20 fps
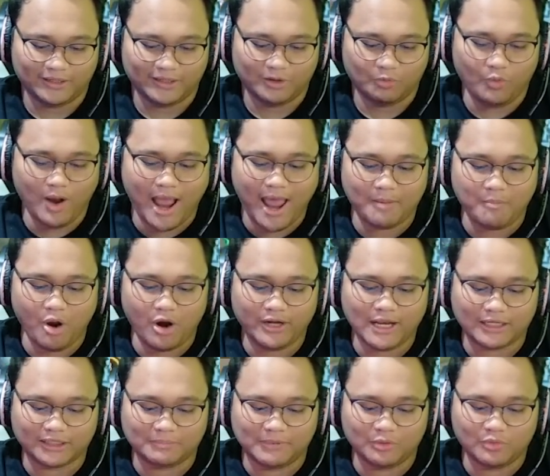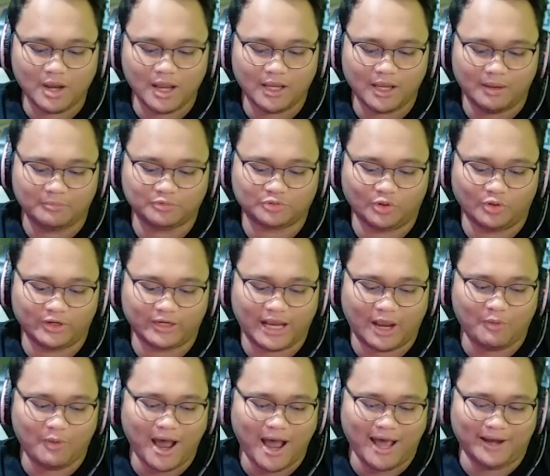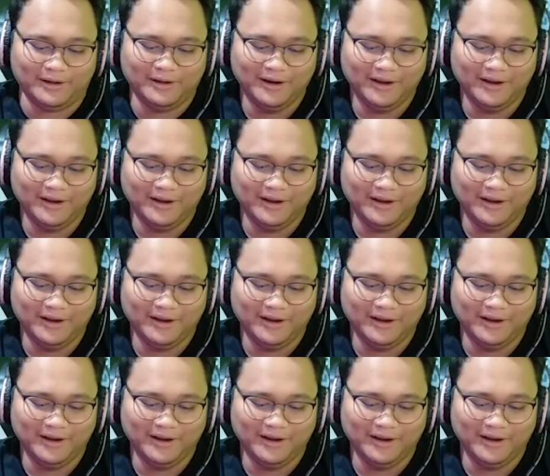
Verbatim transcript: Wah, modar teman gua. I'm sorry kawan.